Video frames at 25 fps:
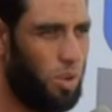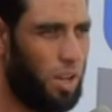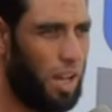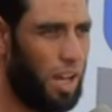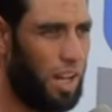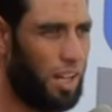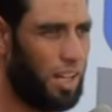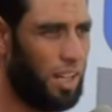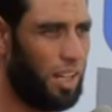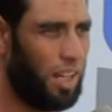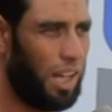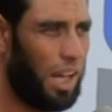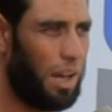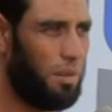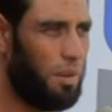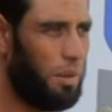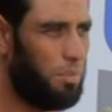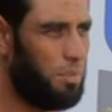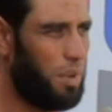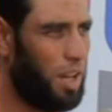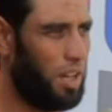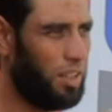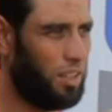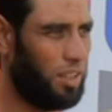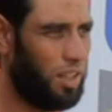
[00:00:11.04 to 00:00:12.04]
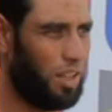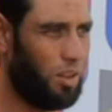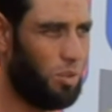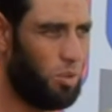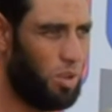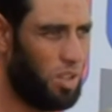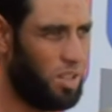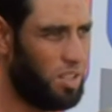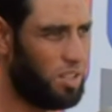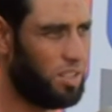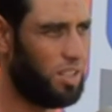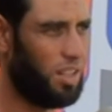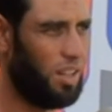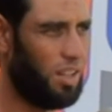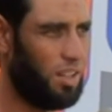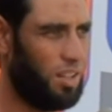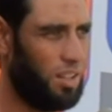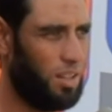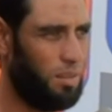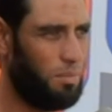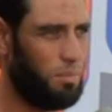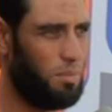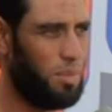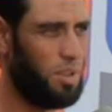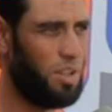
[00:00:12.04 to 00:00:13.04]
أول حاجة الخامة بتاعتها كويسة
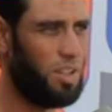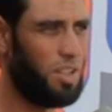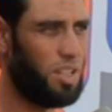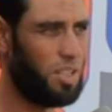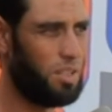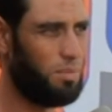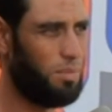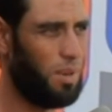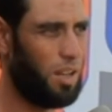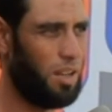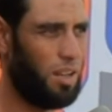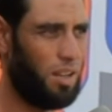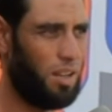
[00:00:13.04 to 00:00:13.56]
بالنسبة